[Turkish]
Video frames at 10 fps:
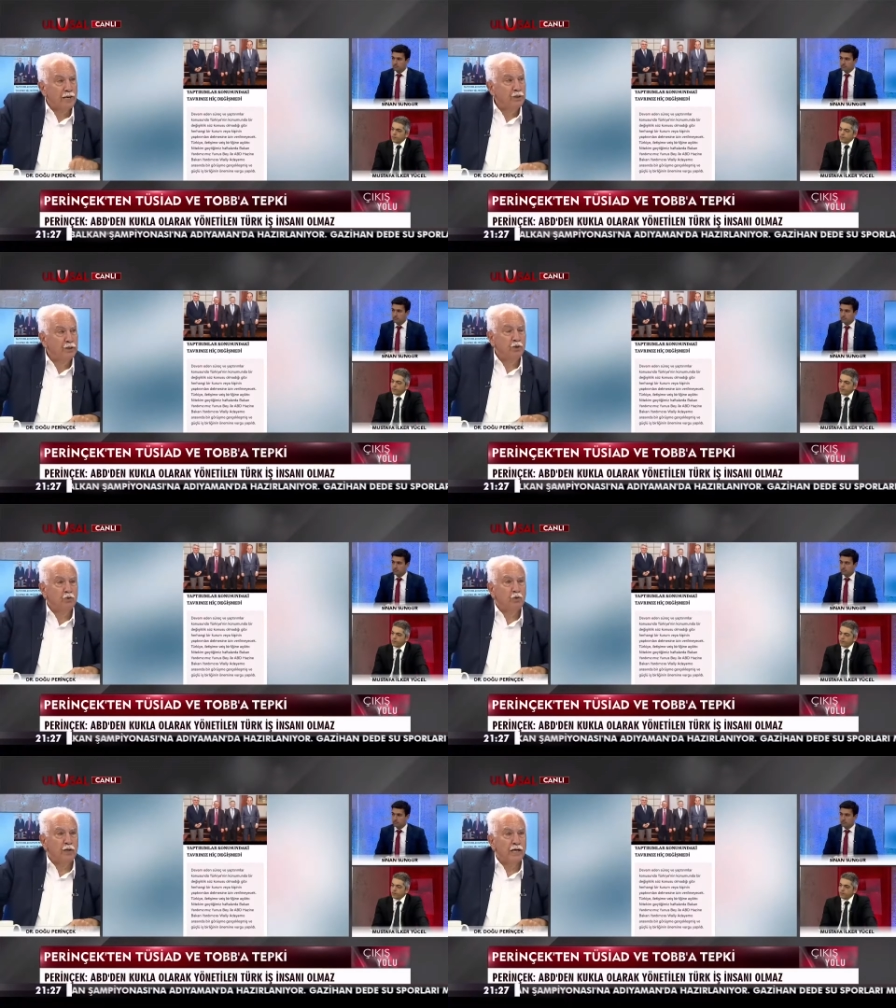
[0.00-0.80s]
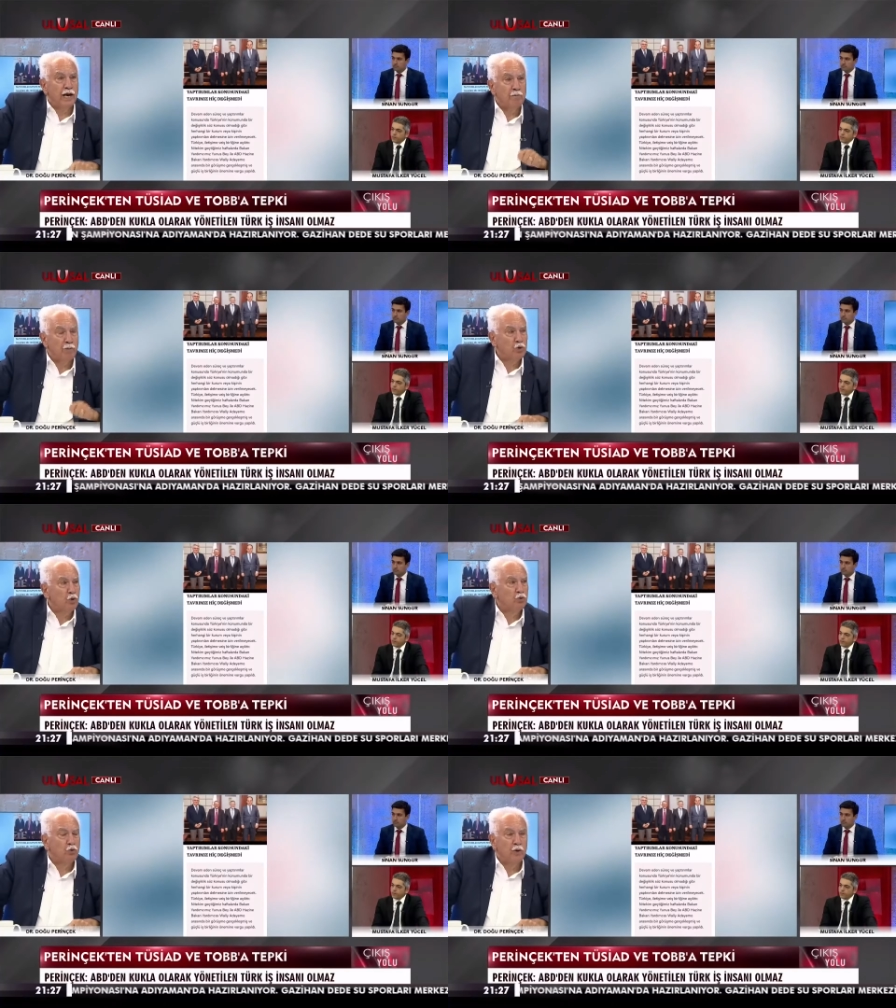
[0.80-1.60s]
benzin kullanan,
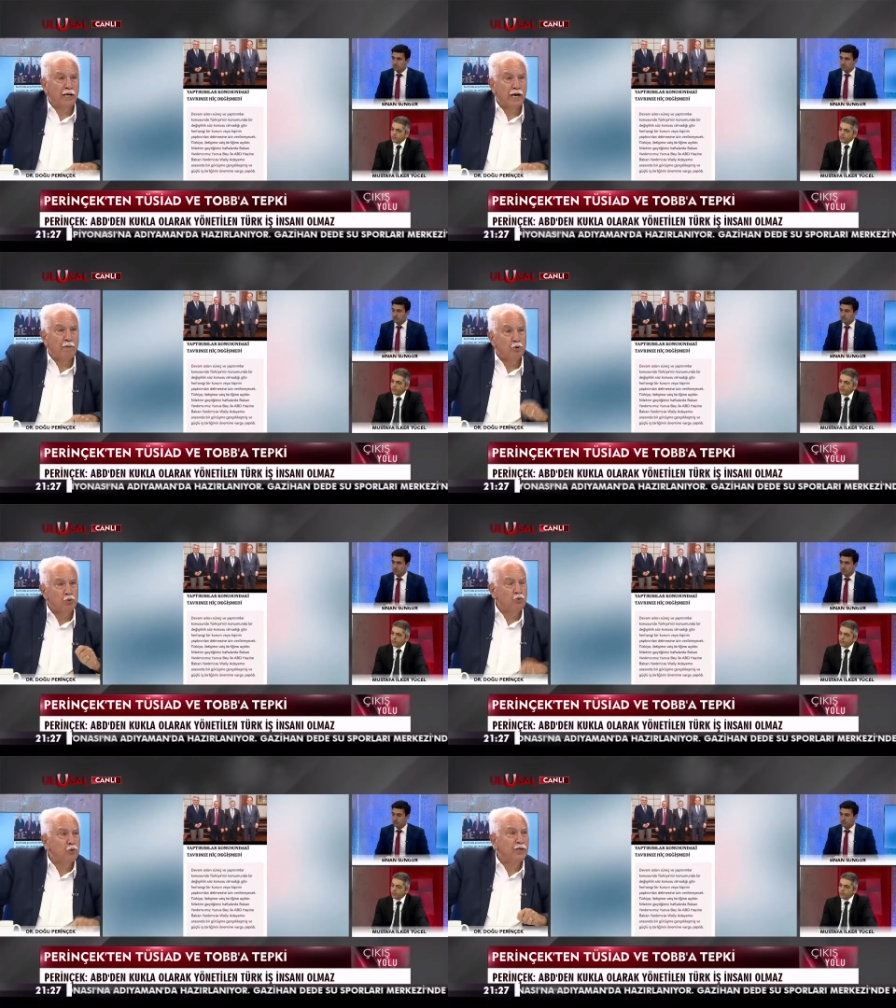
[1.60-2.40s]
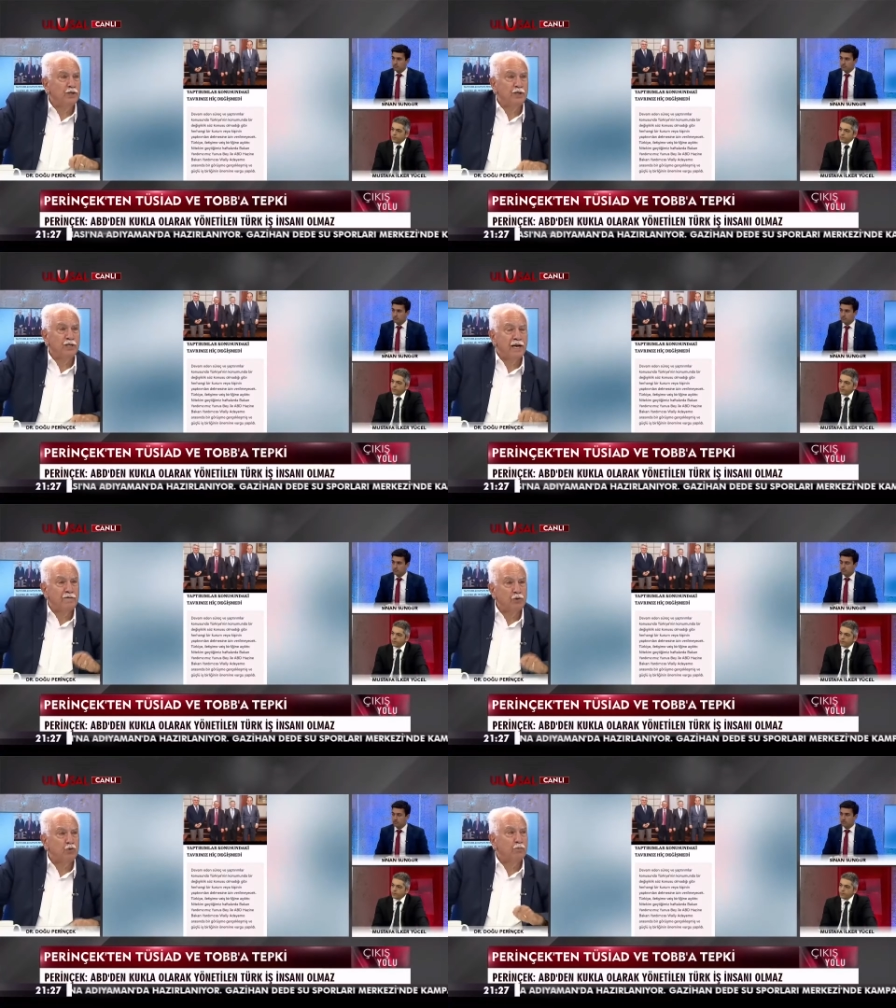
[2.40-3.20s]
mazot kullanan bütün
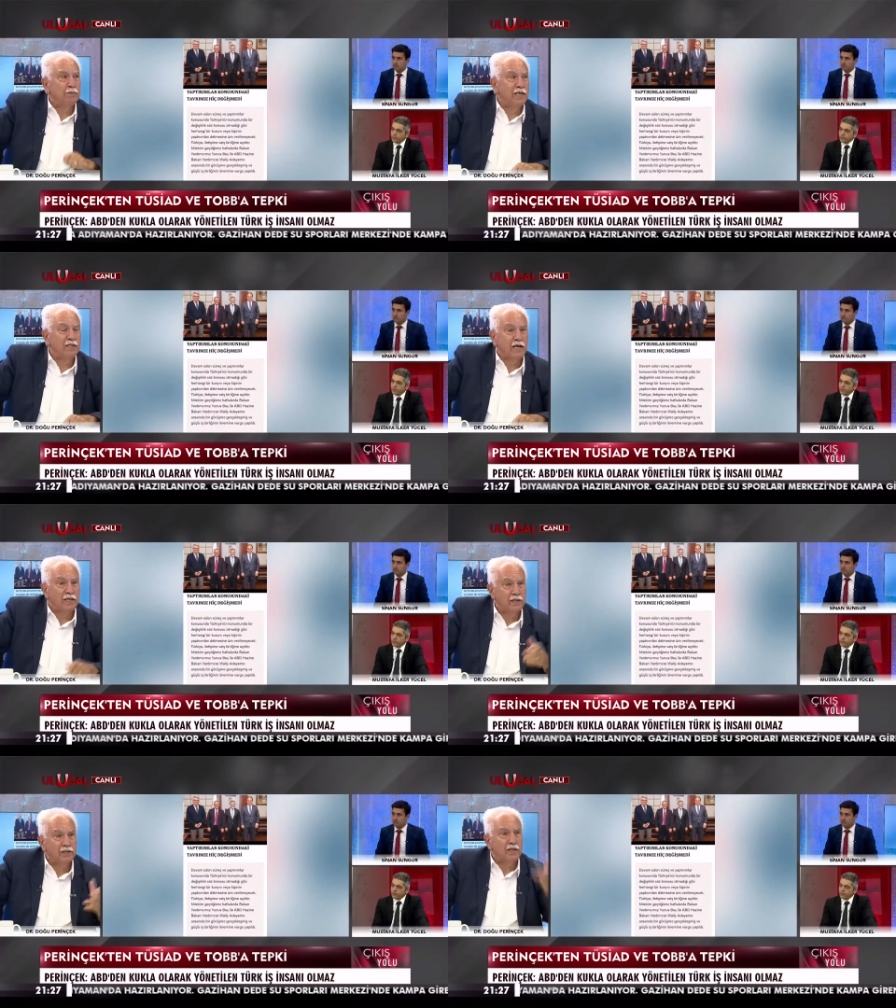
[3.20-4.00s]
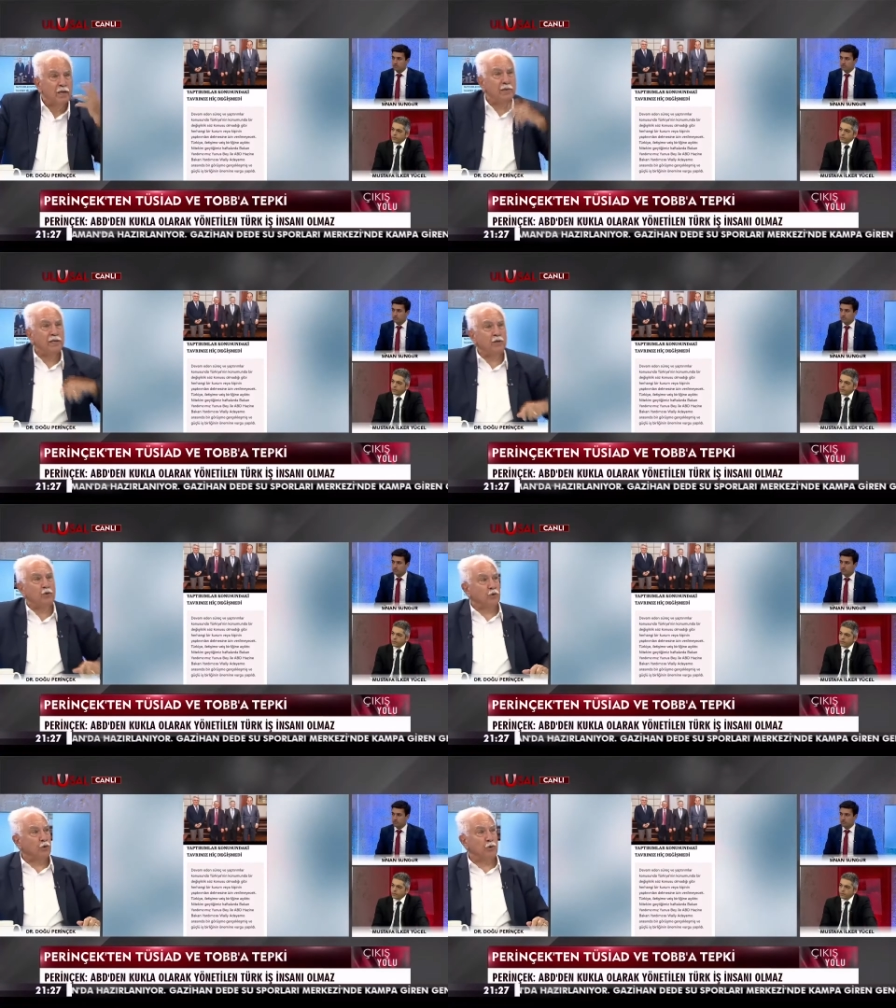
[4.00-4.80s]
üreticiler ve Türk milleti adına sana meydan
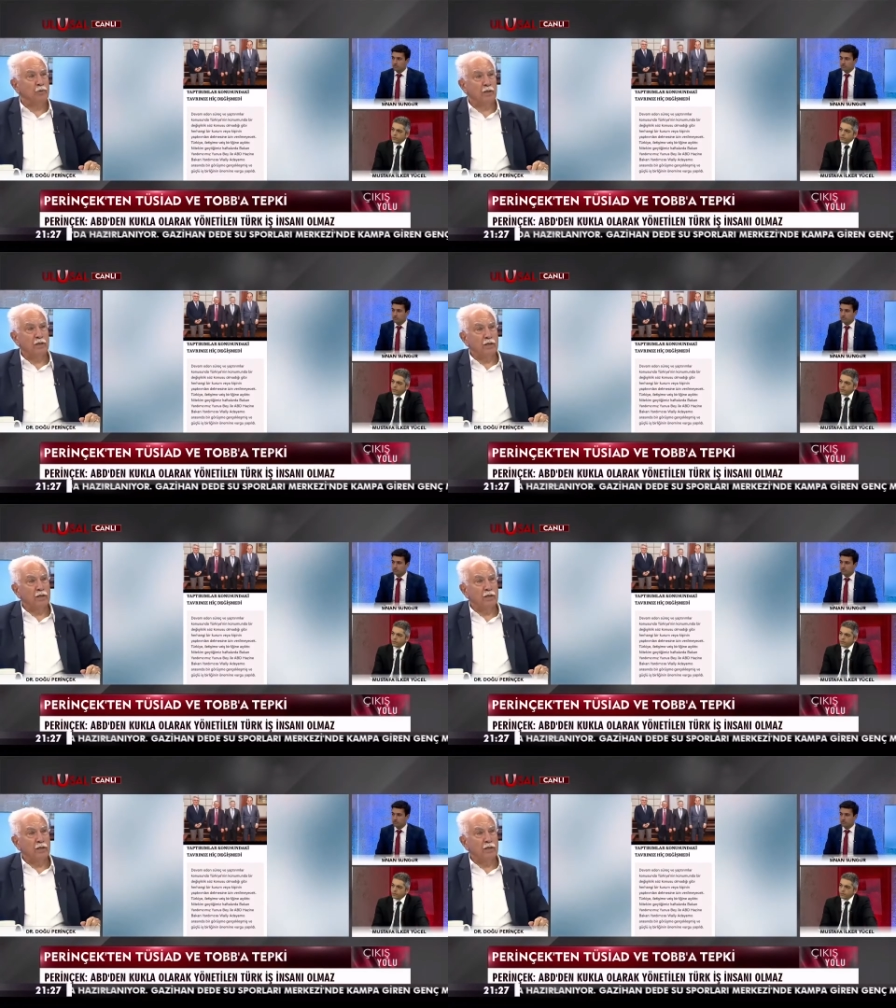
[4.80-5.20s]
okuyorum.